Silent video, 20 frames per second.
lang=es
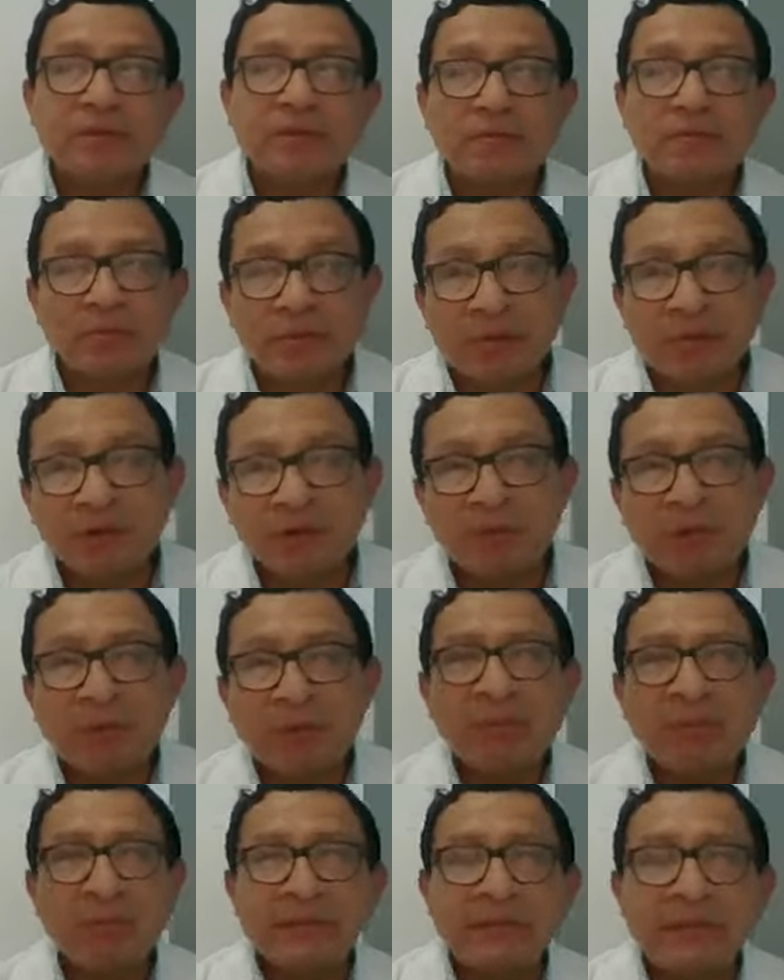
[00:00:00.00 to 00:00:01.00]
también puede
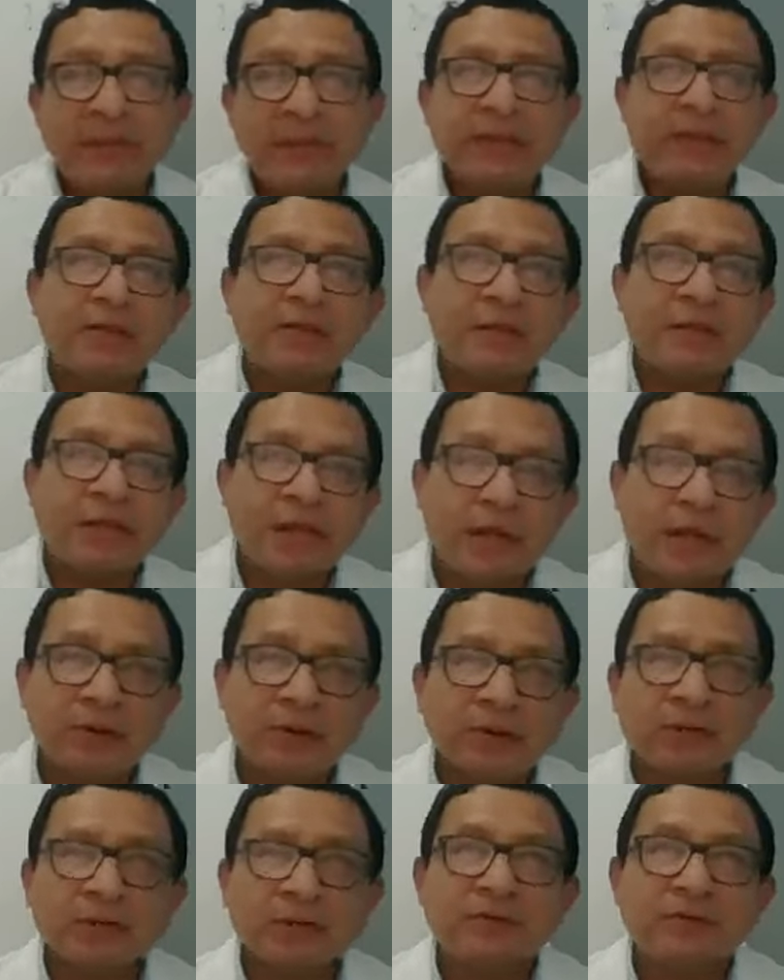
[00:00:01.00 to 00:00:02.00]
complementar el,
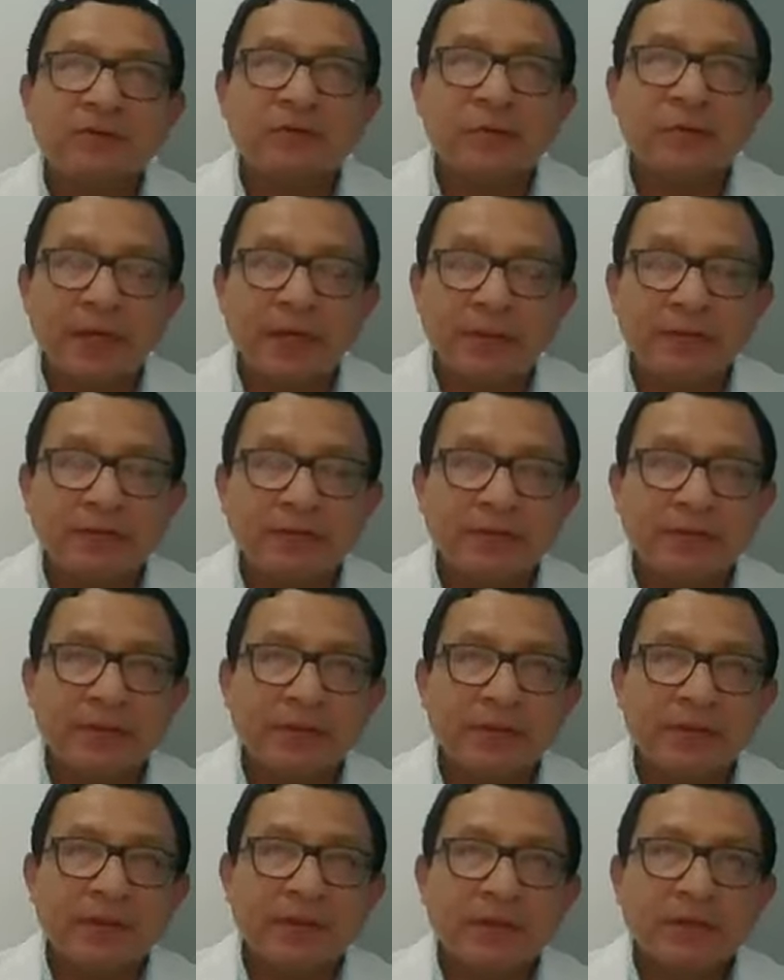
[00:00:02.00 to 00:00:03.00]
manejo de estos
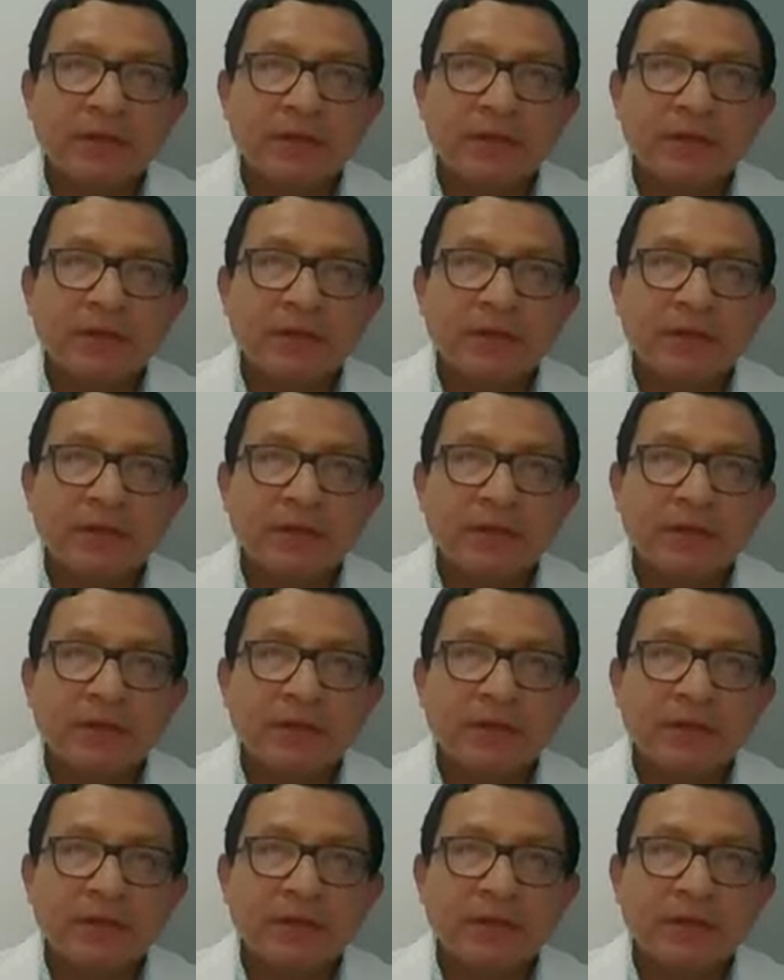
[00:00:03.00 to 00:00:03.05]
cuadros,